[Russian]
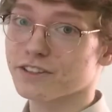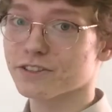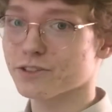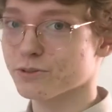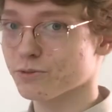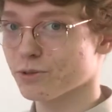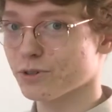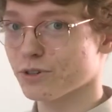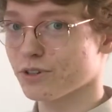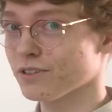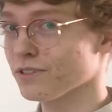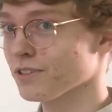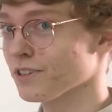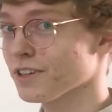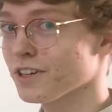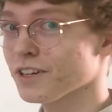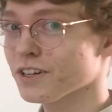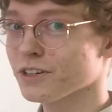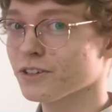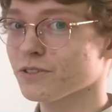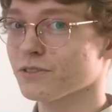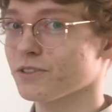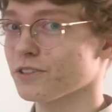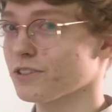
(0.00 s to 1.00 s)
свой
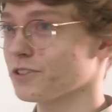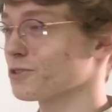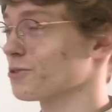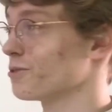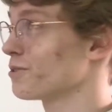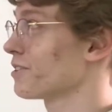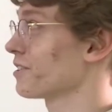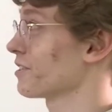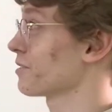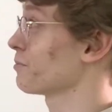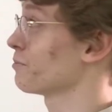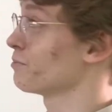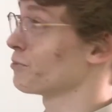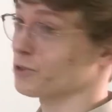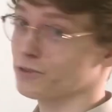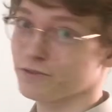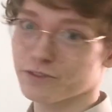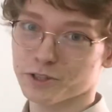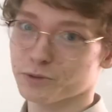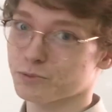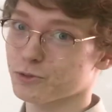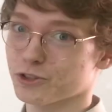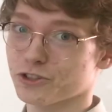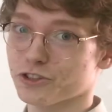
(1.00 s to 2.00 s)
результат, может, ну, ну
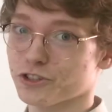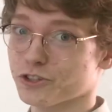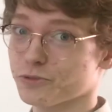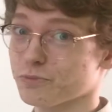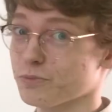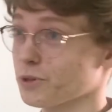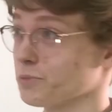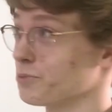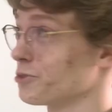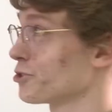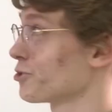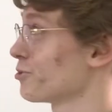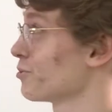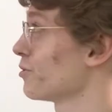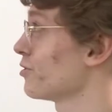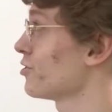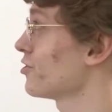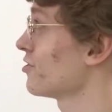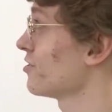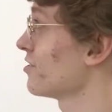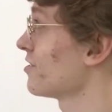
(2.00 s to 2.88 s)
вот даже промежуточный.